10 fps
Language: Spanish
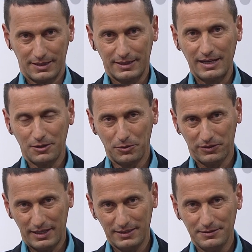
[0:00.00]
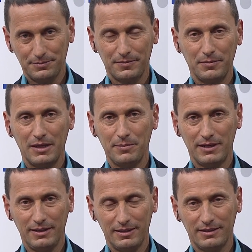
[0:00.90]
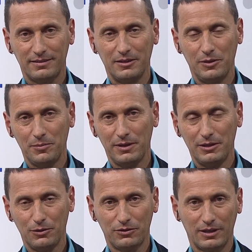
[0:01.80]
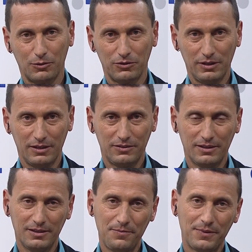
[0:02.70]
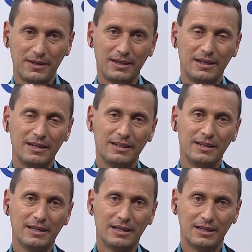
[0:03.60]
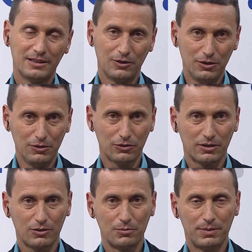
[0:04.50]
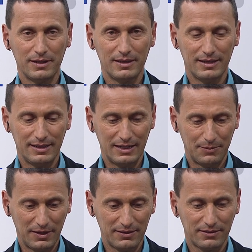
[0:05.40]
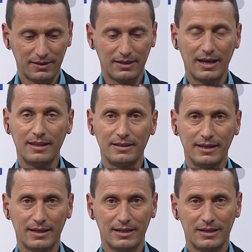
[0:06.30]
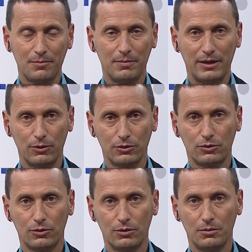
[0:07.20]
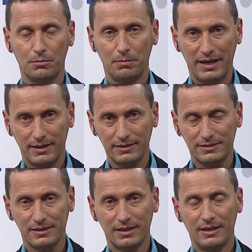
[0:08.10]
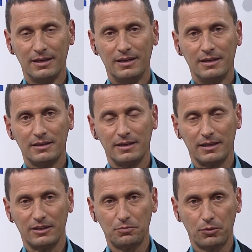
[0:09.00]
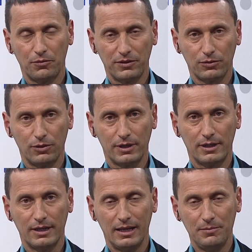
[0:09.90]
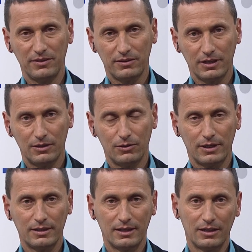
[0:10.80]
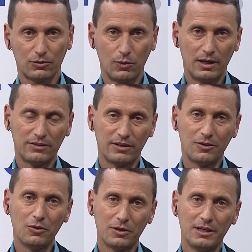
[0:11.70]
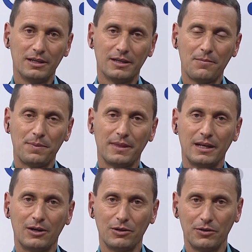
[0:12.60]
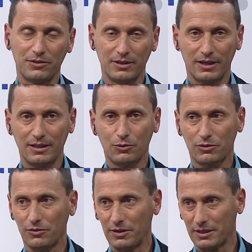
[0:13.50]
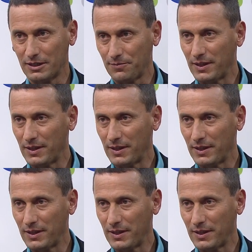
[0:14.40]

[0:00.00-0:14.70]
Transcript: ¿Qué tal? ¿Cómo están? Bienvenidas y bienvenidos a Conciencia. El día de hoy nos acompaña la máster Adriana Maroto Vargas, quien es profesora e investigadora de la Escuela de Psicología de la Universidad de Costa Rica.